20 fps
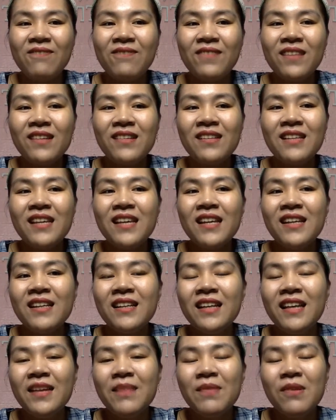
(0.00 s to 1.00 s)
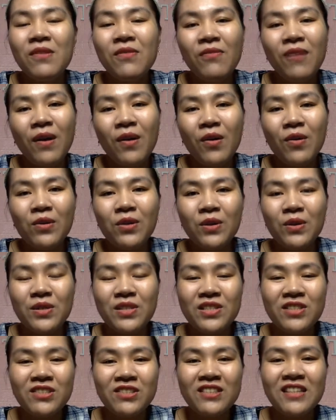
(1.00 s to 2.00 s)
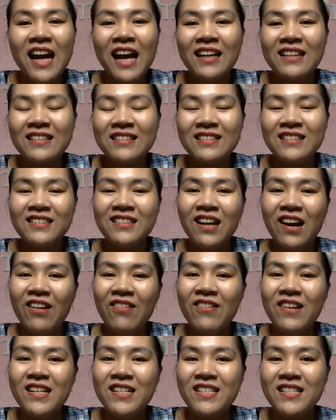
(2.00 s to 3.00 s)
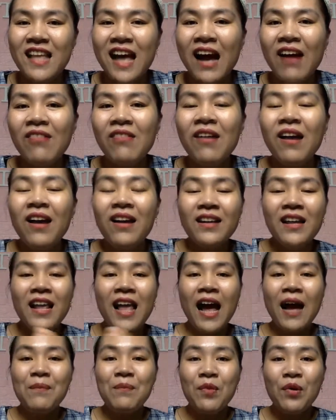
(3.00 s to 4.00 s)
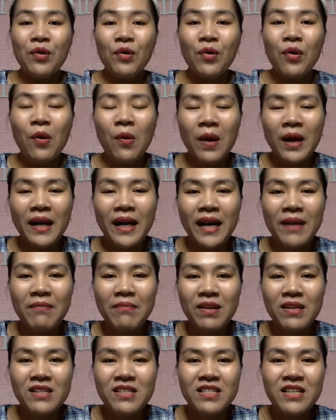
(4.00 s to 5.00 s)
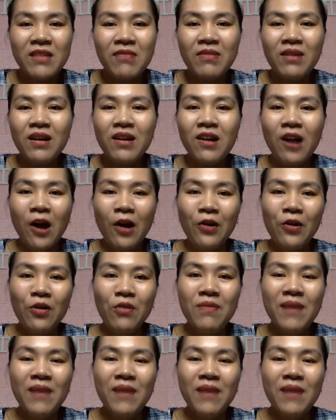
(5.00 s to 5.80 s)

Tất nhiên, khi bước vào độ tuổi trưởng thành trở về sau thì hàm lượng collagen bên trong cơ thể của